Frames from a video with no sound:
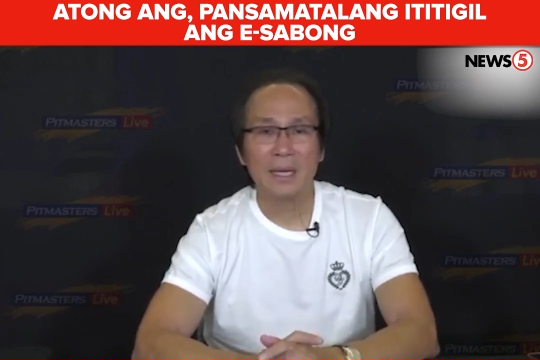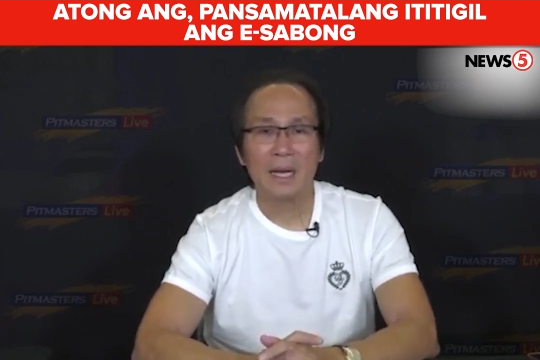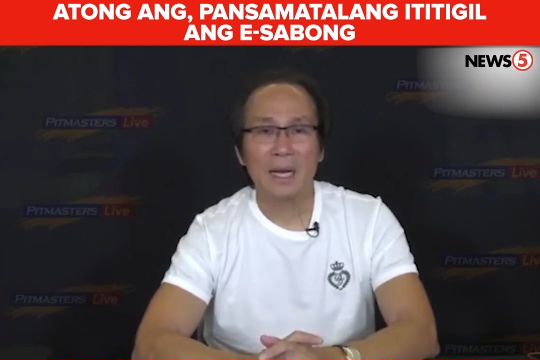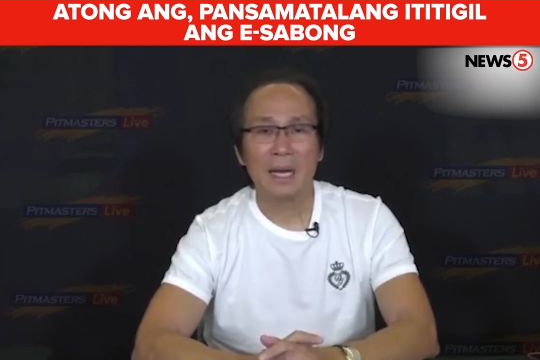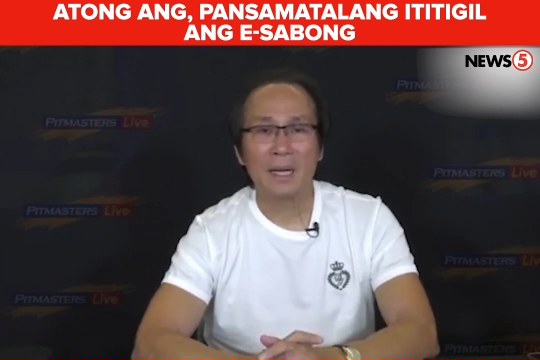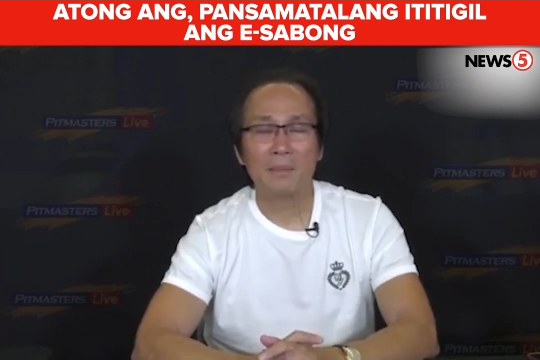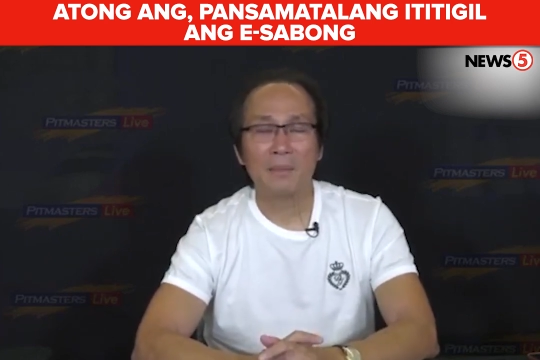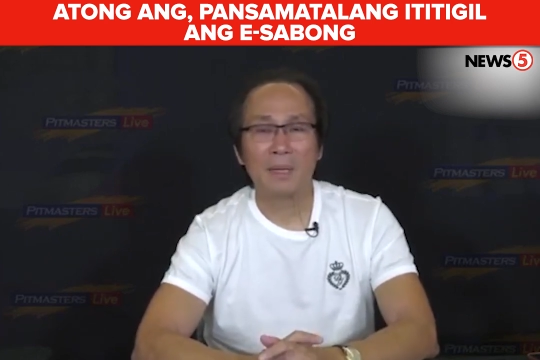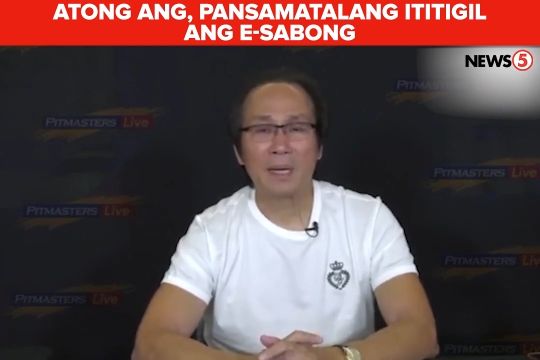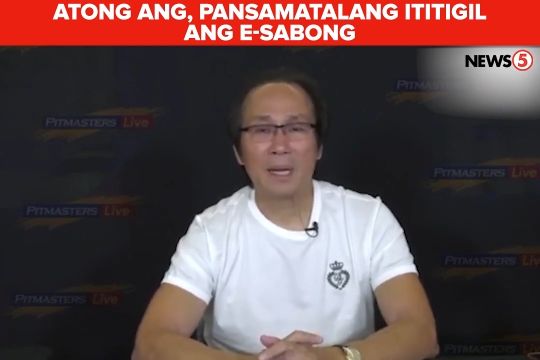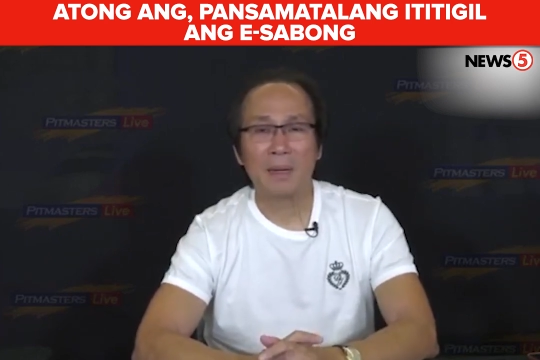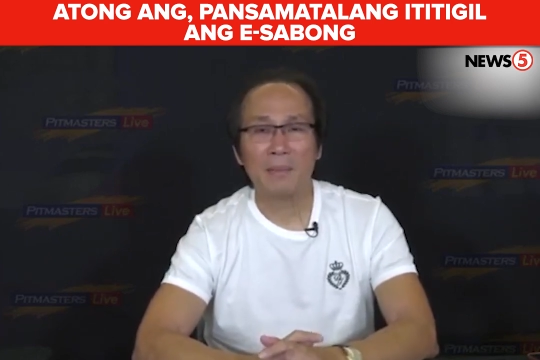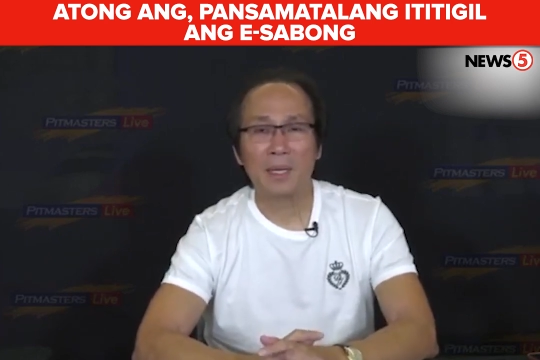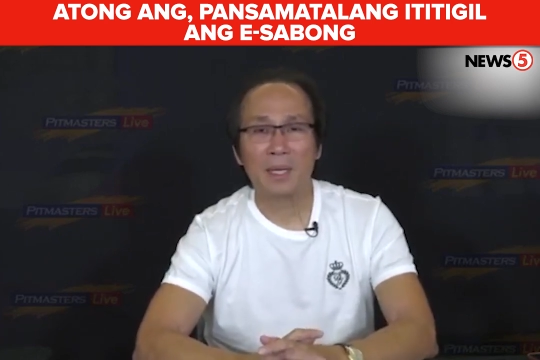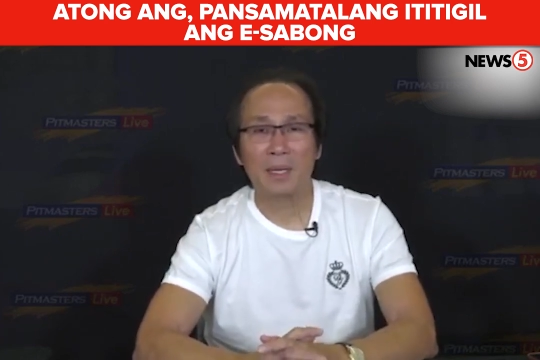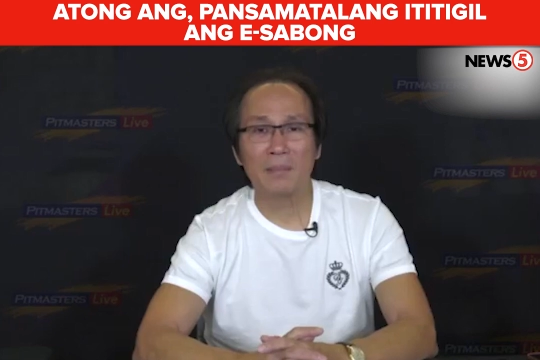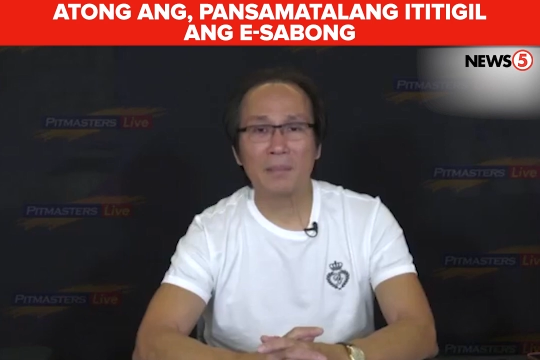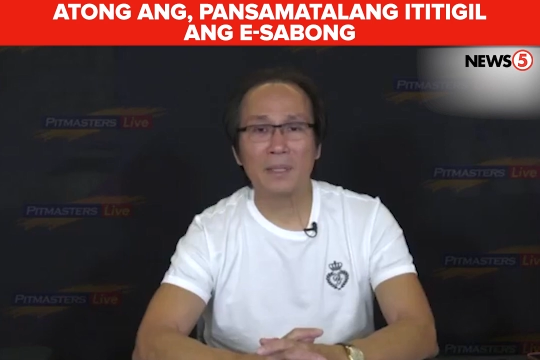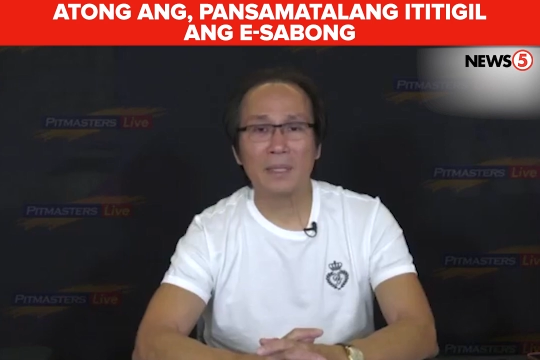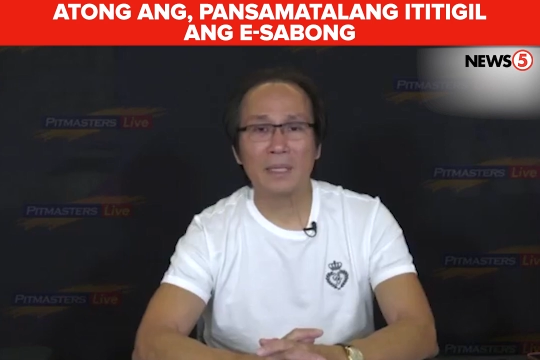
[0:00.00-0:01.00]
ay
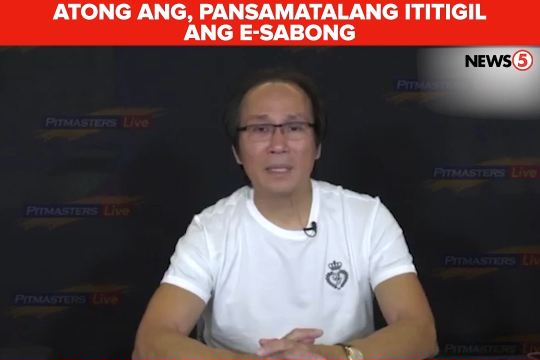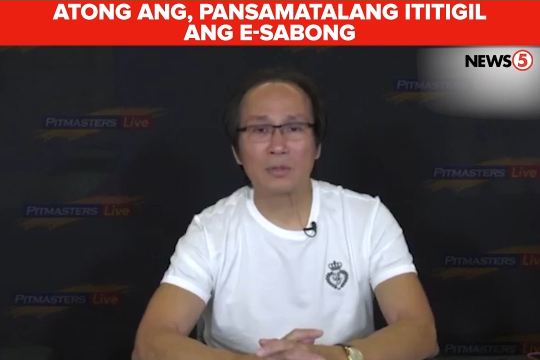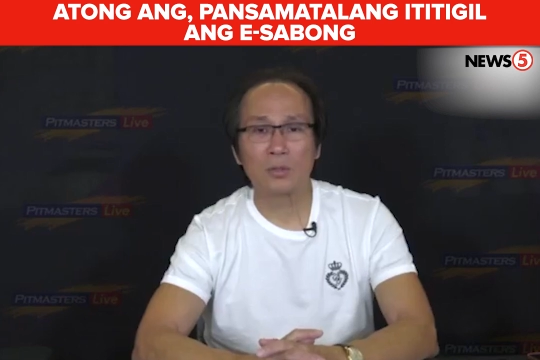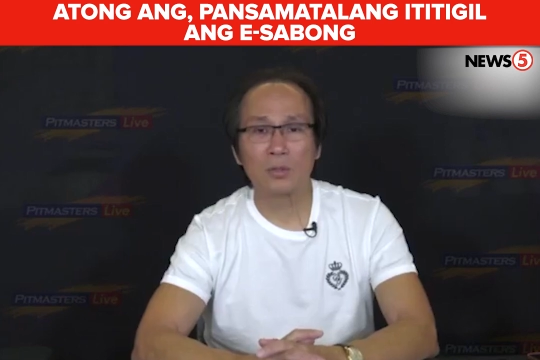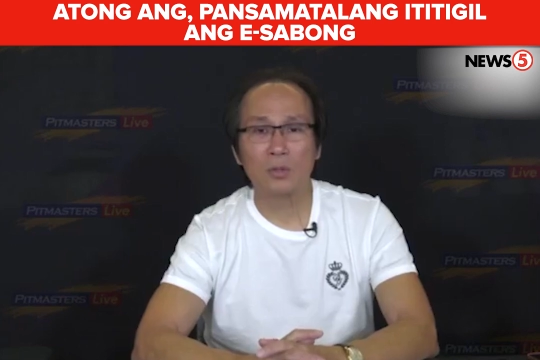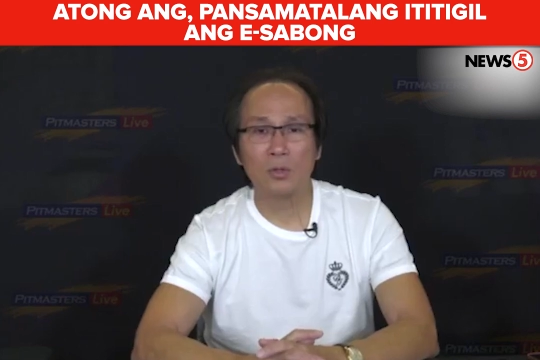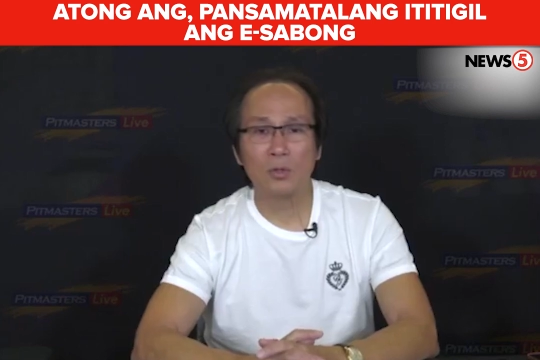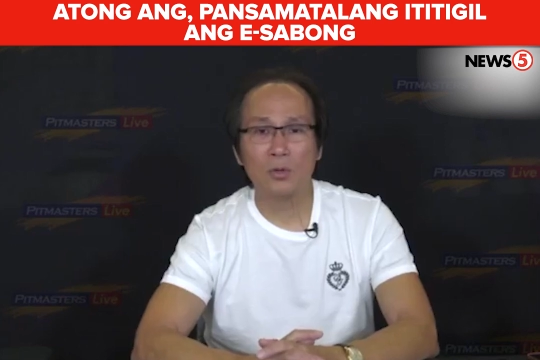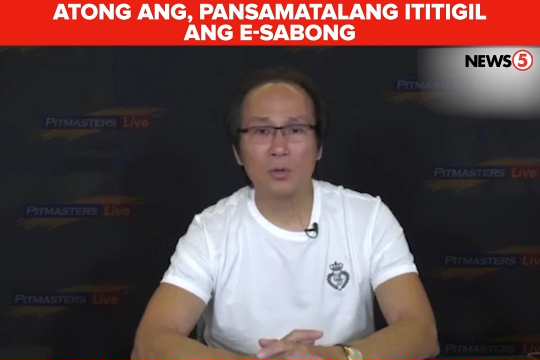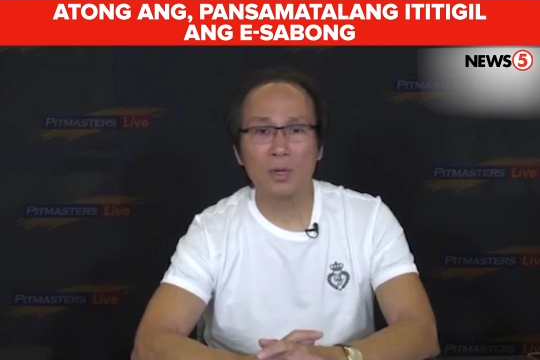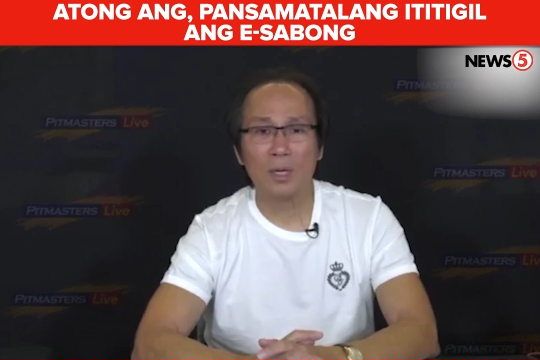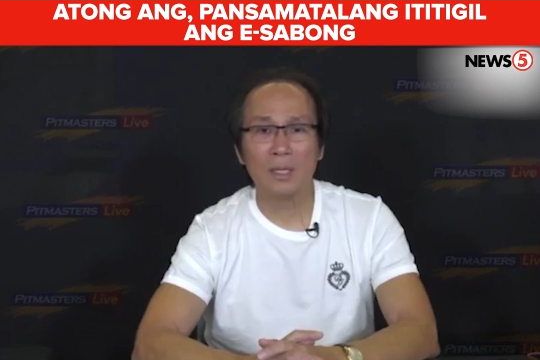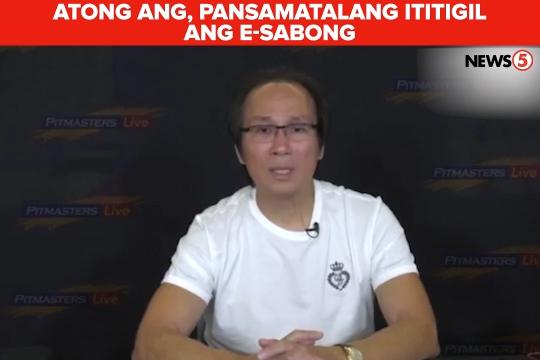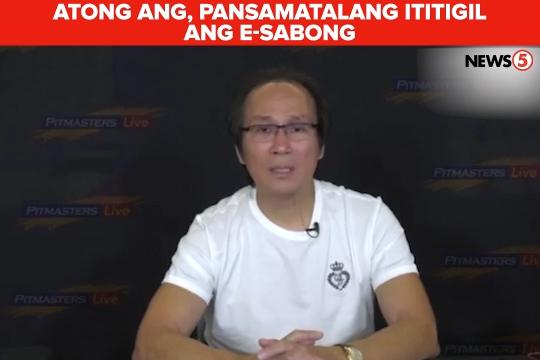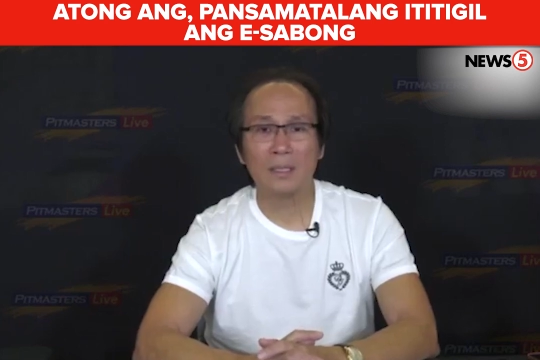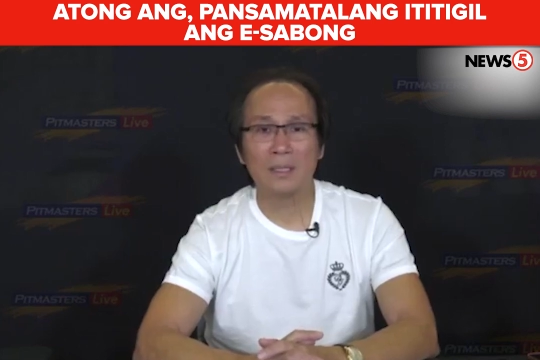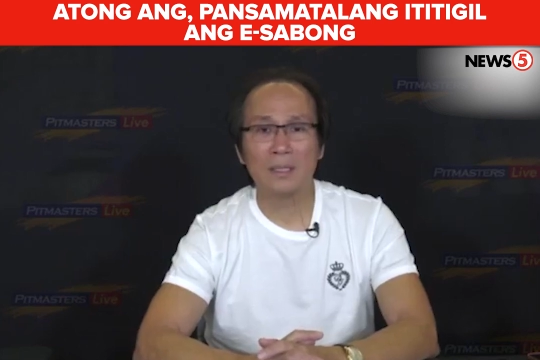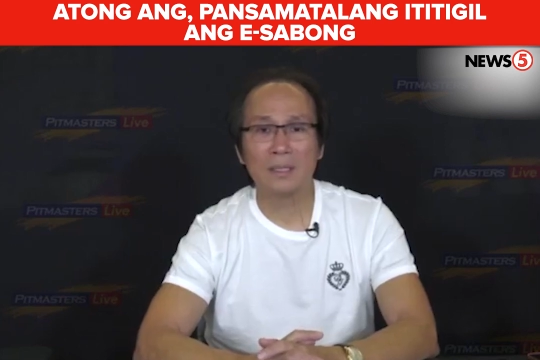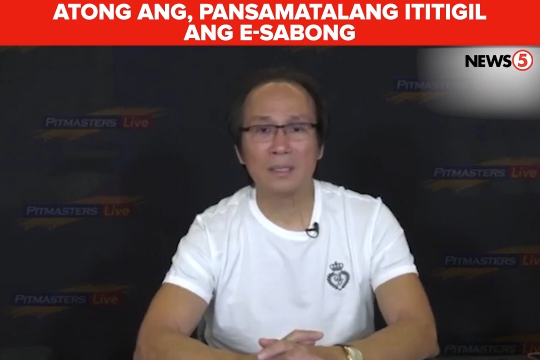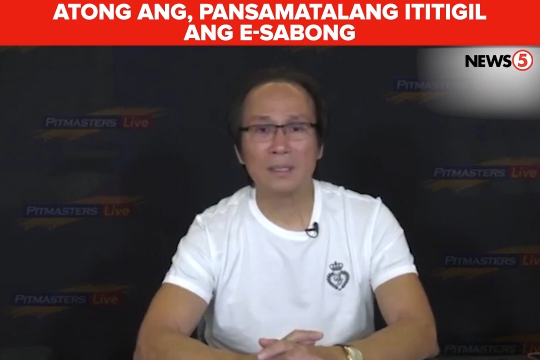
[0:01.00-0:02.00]
marami kami
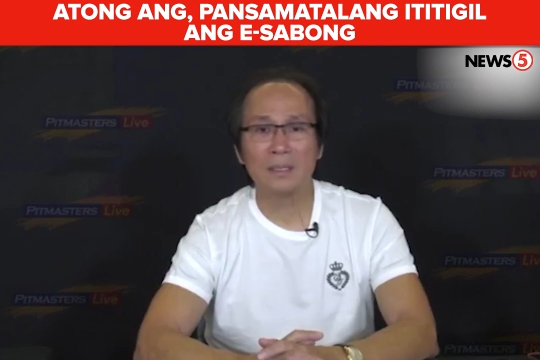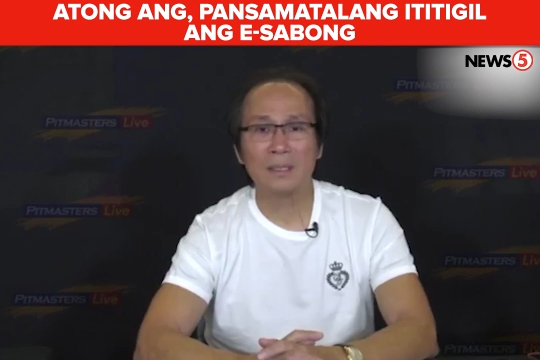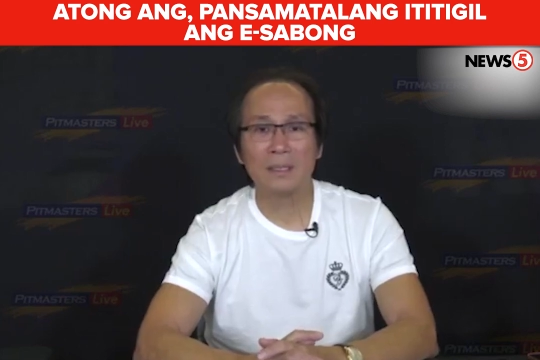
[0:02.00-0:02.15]
natulungan